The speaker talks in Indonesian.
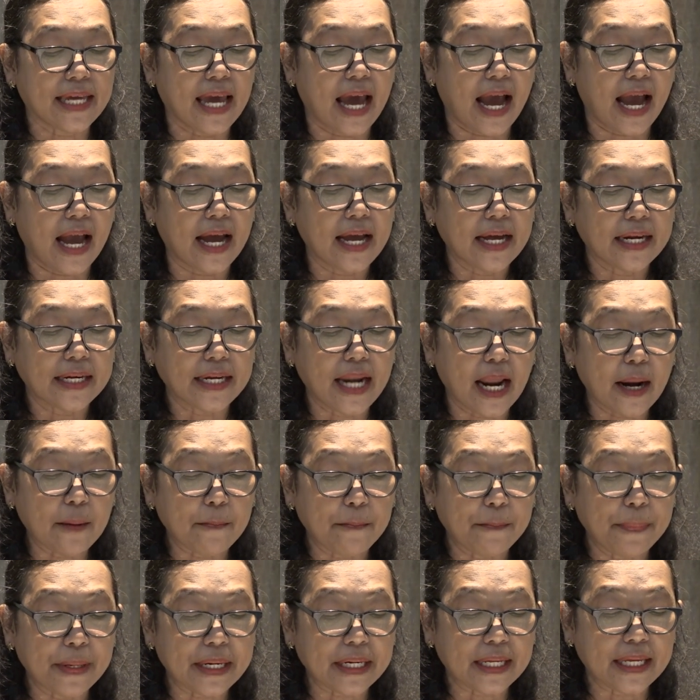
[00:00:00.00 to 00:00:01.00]
ia dan
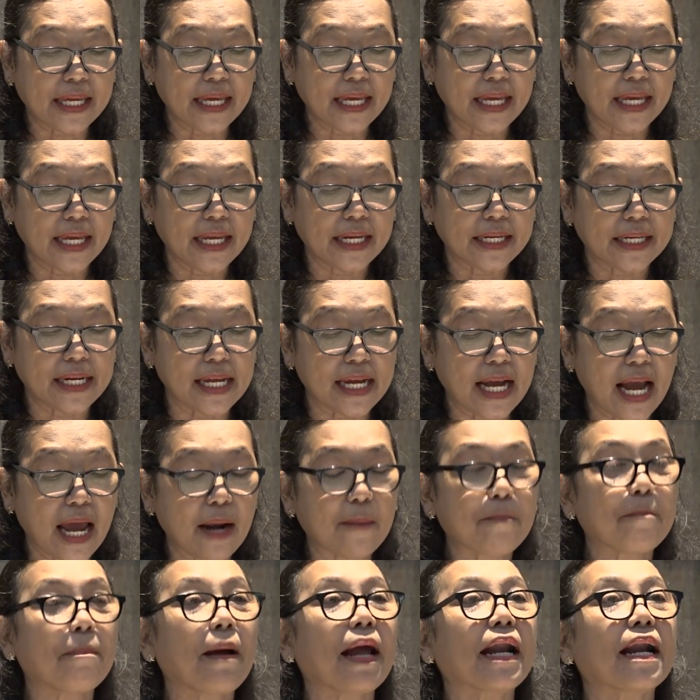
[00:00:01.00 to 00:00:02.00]
pergi
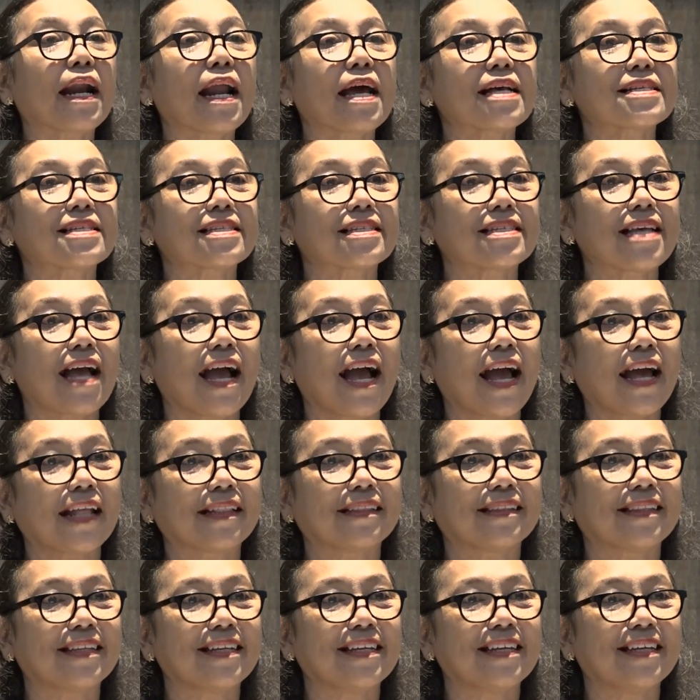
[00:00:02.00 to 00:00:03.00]
dengan panas
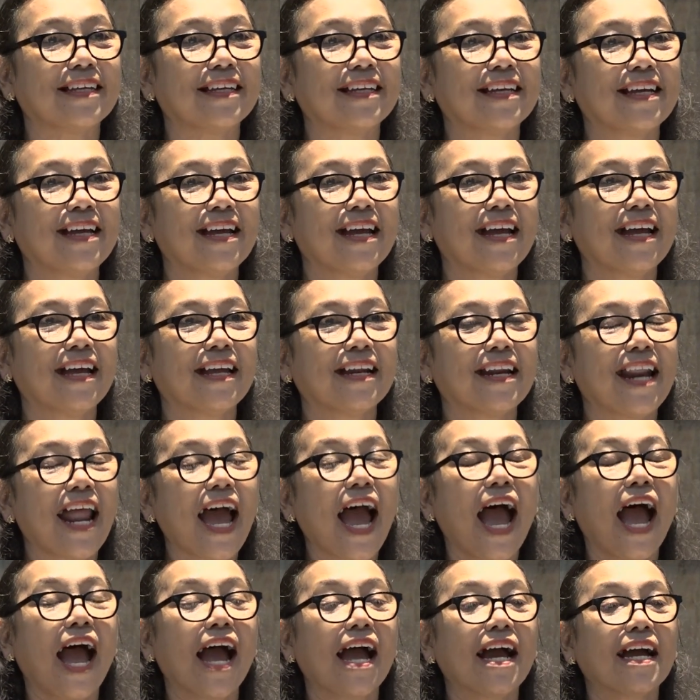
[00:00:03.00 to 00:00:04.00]
hati.
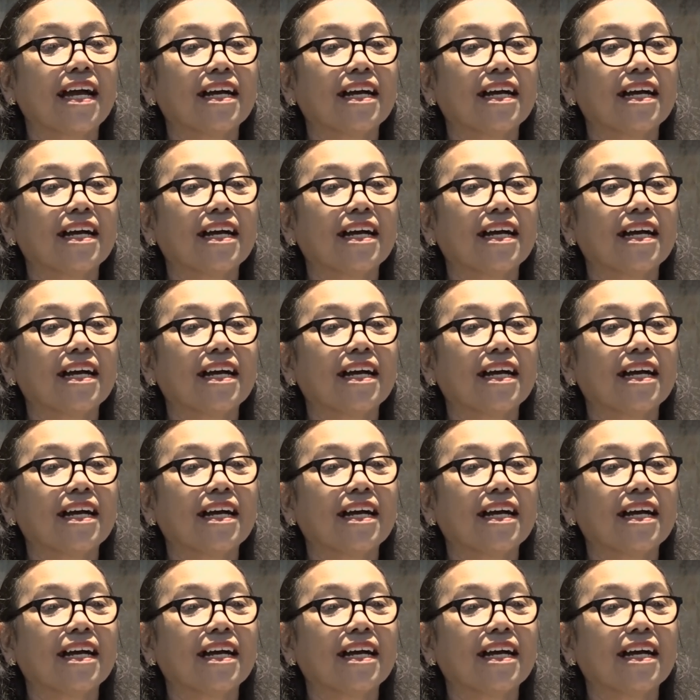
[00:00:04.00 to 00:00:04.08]
Nah,